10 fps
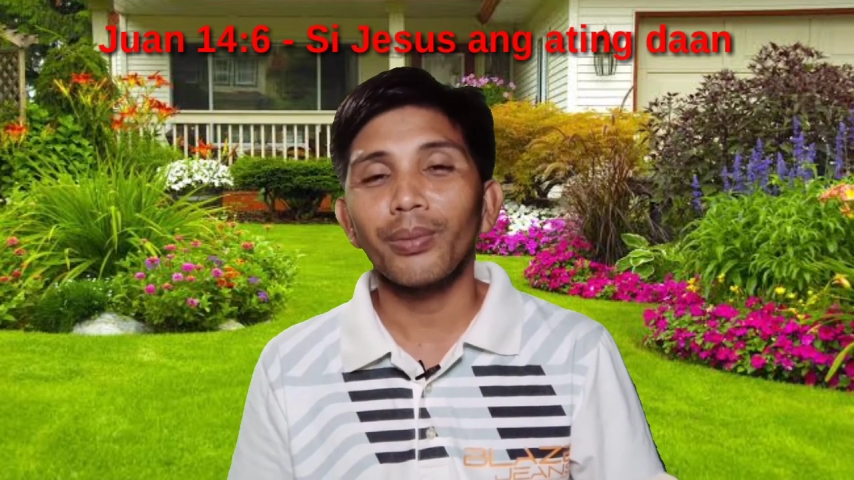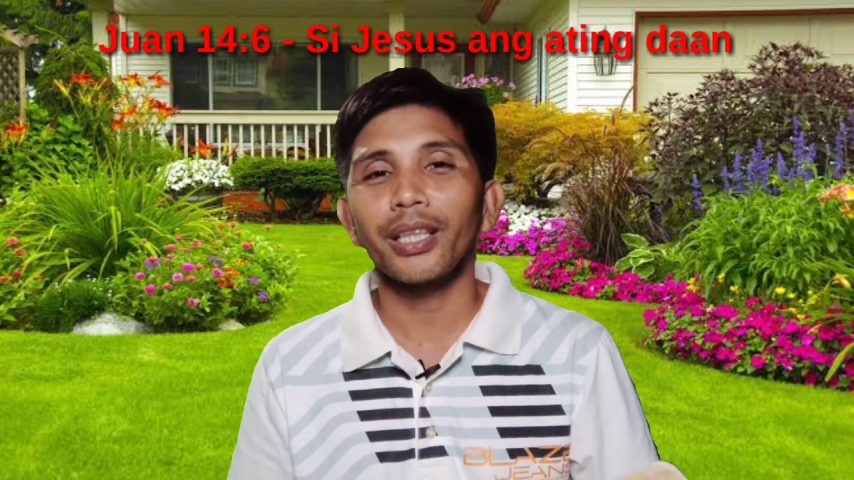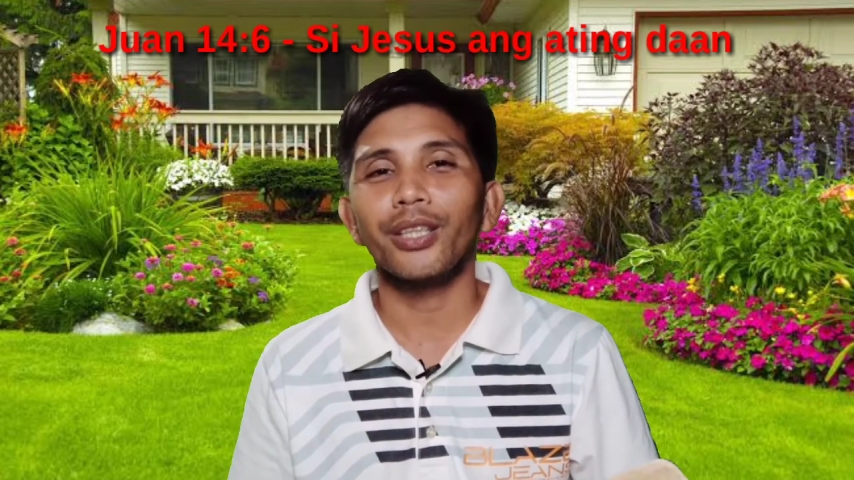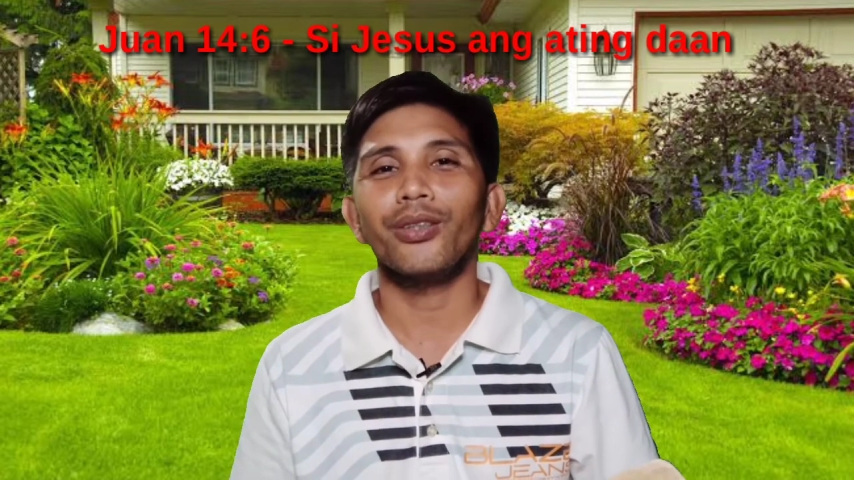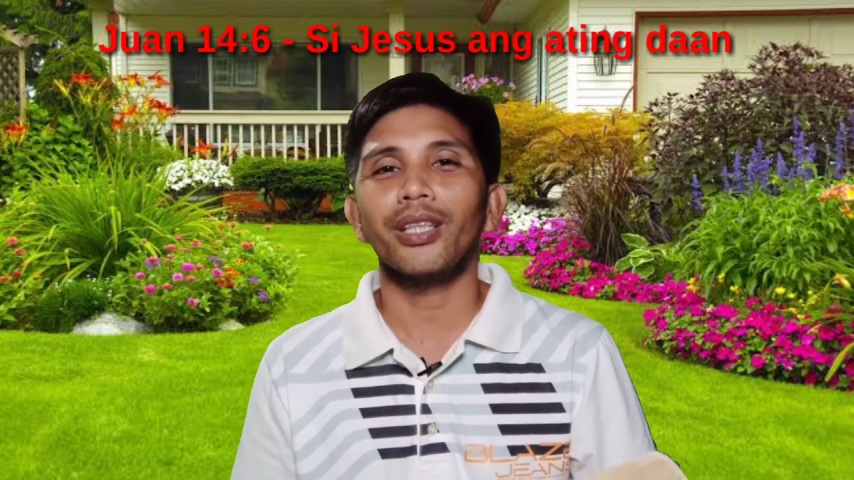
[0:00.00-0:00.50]

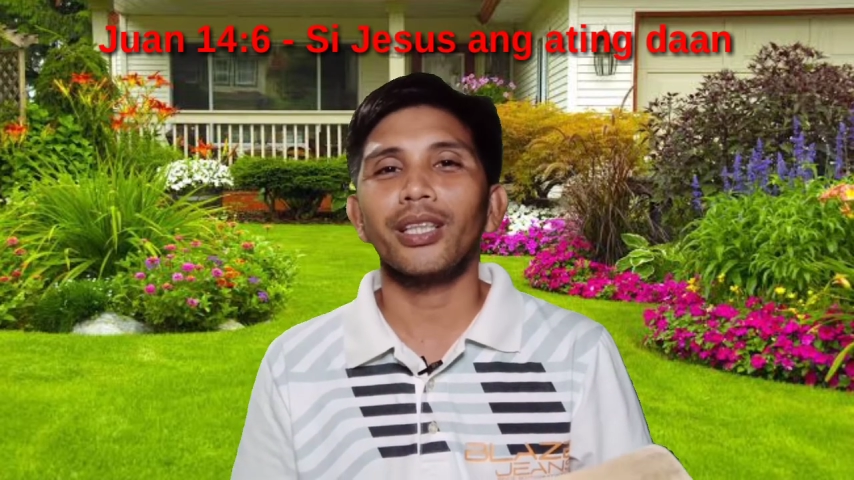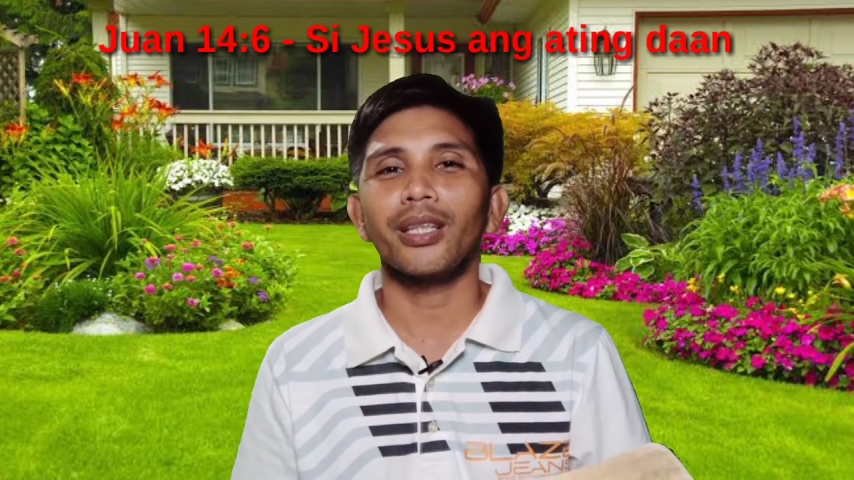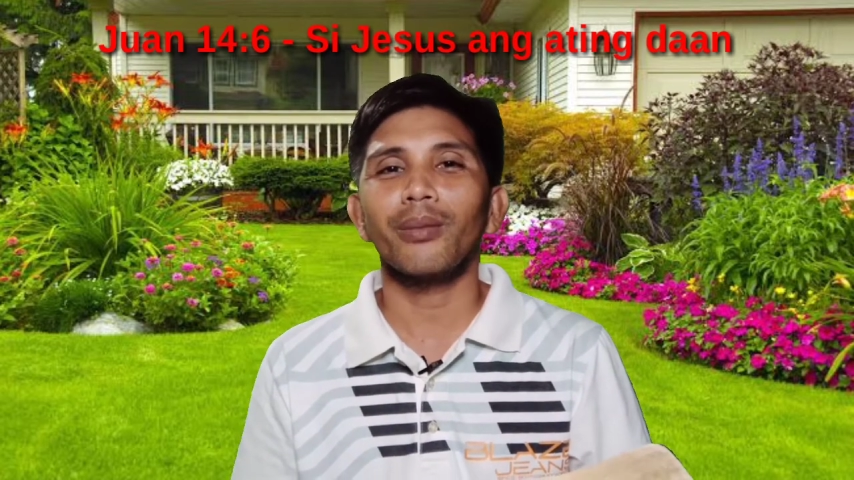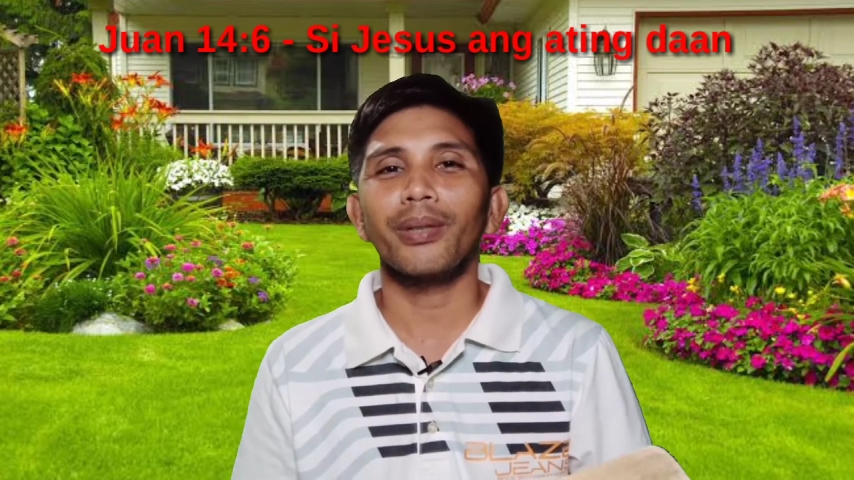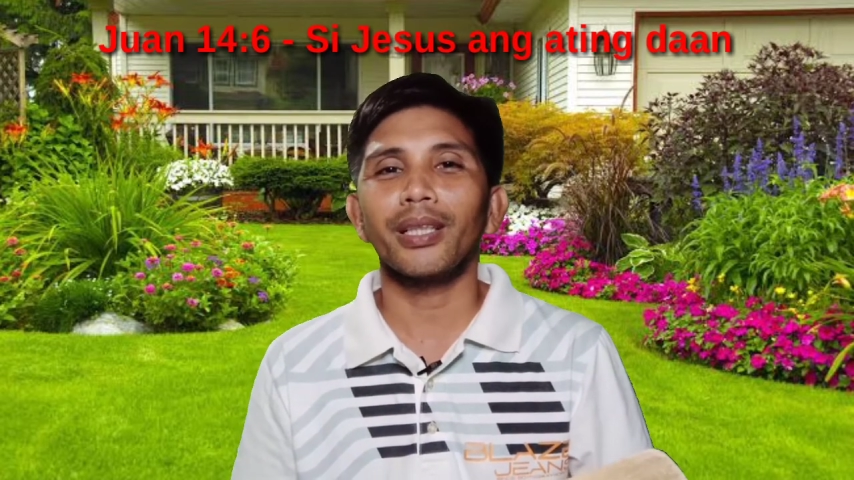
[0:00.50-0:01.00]
Panginoon na
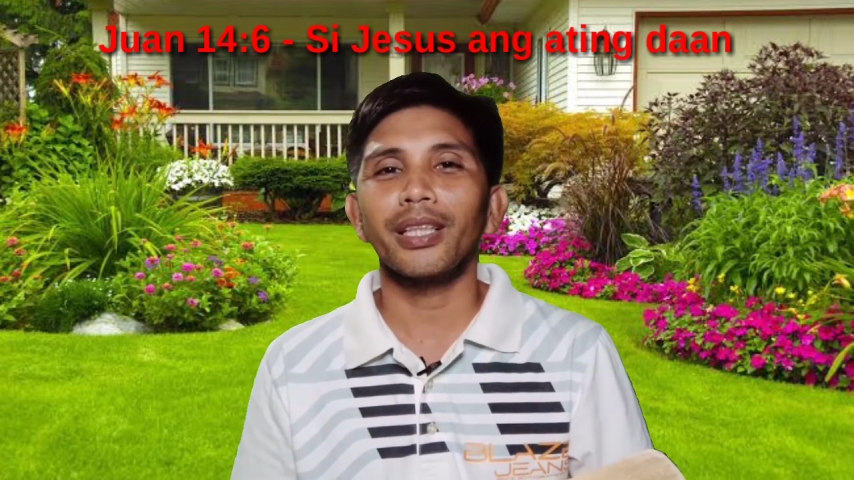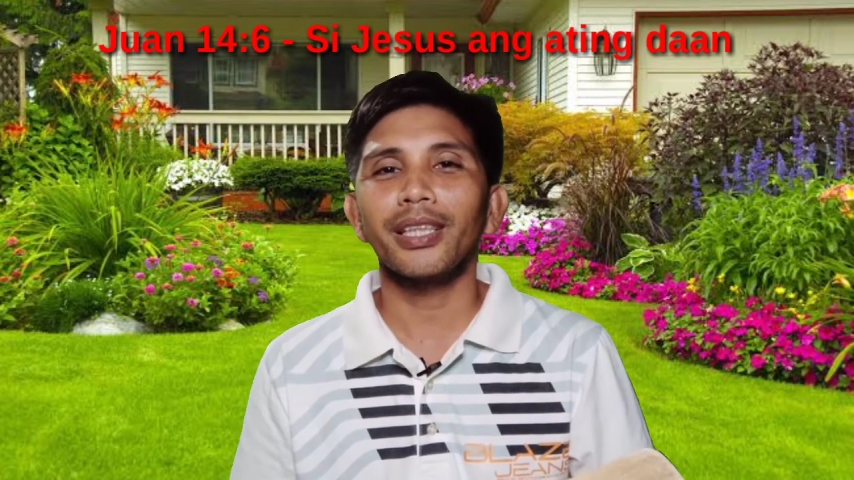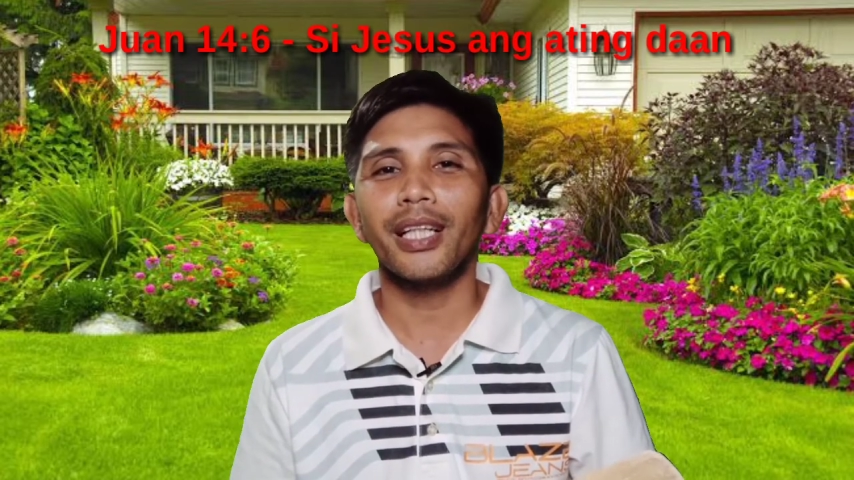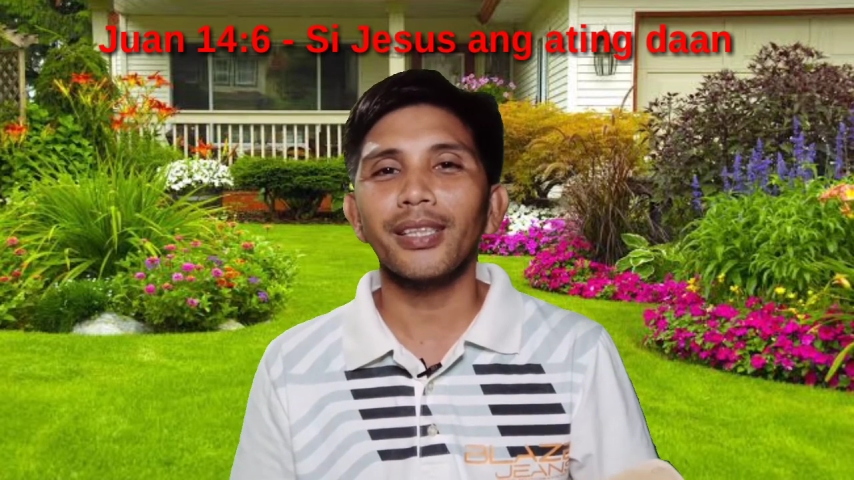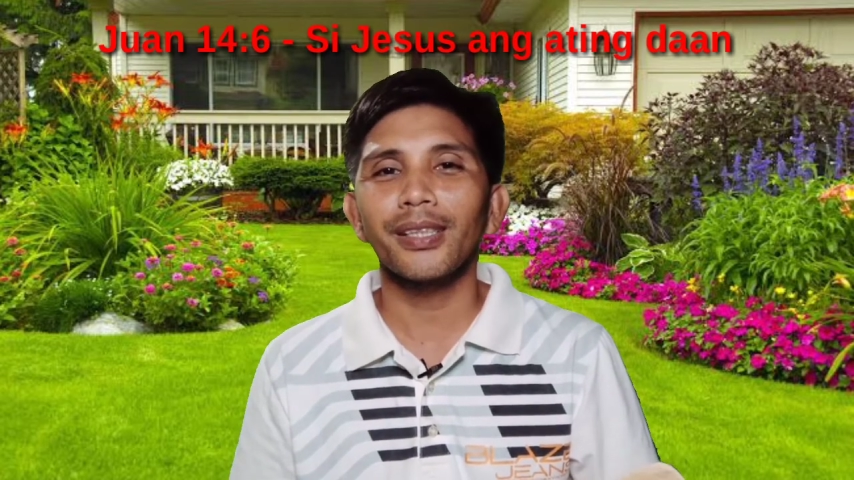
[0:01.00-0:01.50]

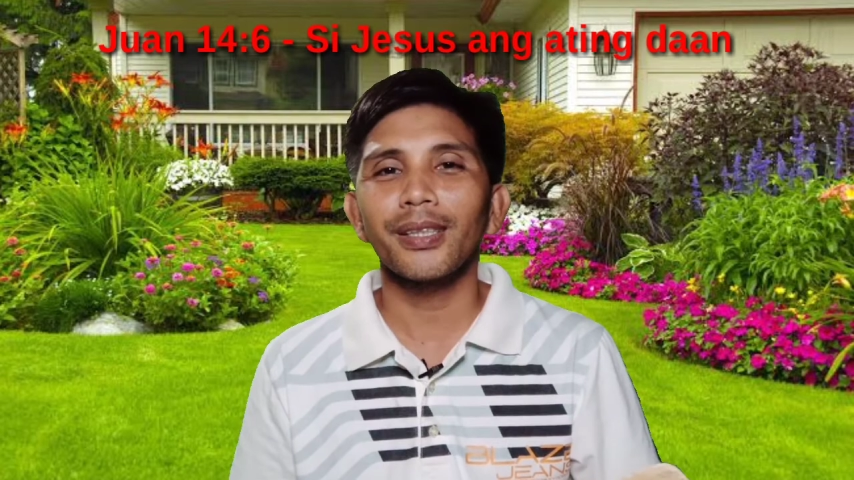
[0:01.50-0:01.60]
tagapagligtas,